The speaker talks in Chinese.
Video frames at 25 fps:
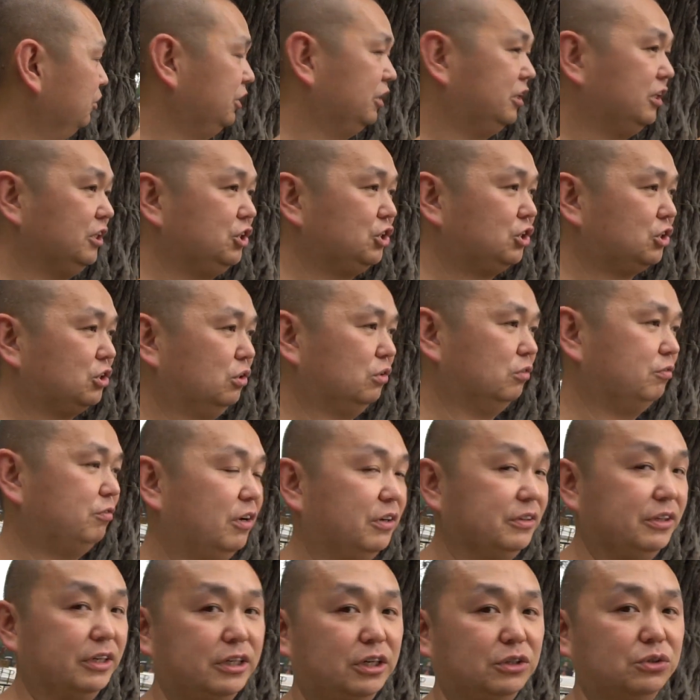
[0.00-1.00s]
你可以手
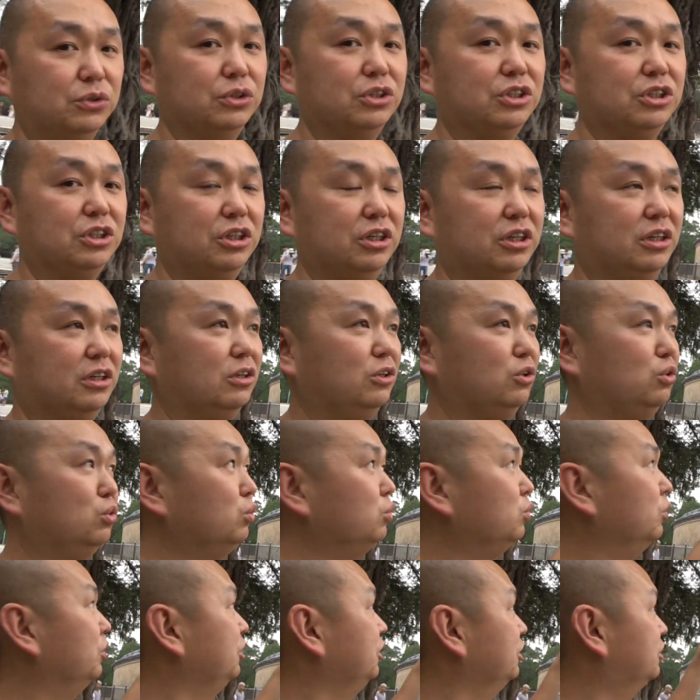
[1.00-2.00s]
放在这儿去接。
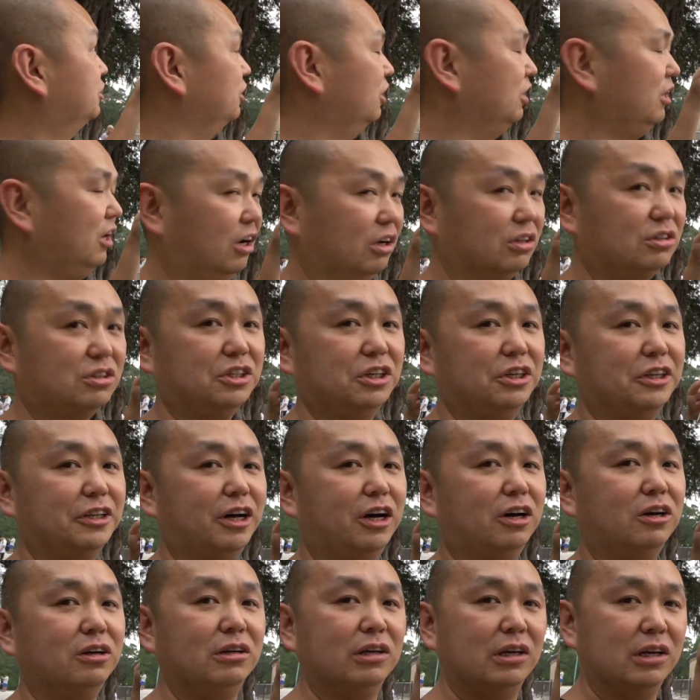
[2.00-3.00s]
如果你正好接
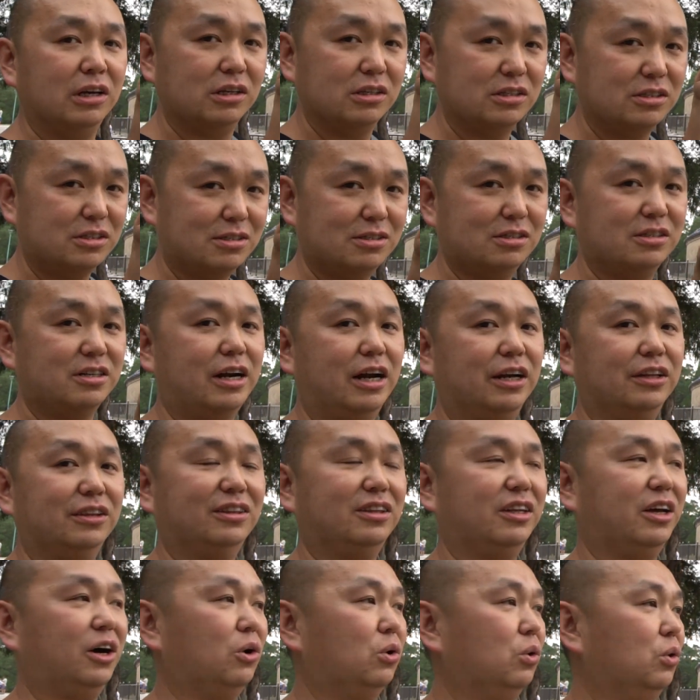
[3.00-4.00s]
到自然
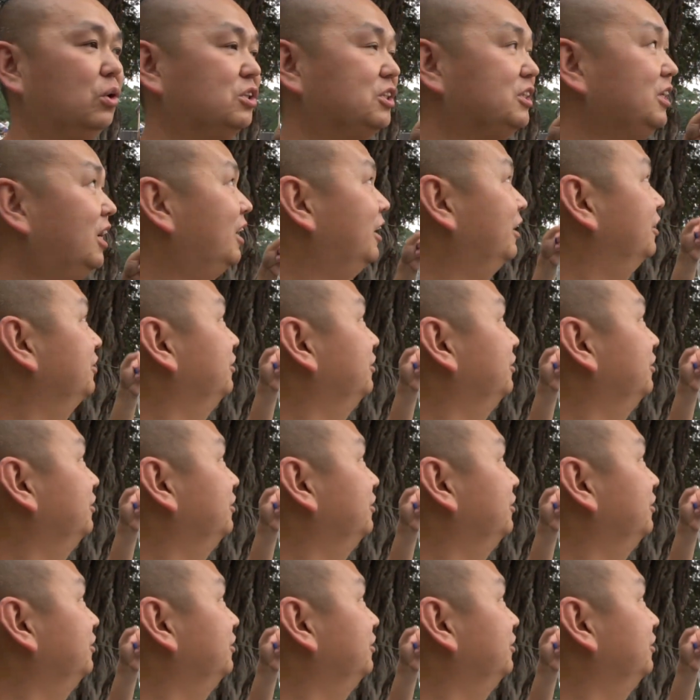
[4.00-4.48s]
掉落下来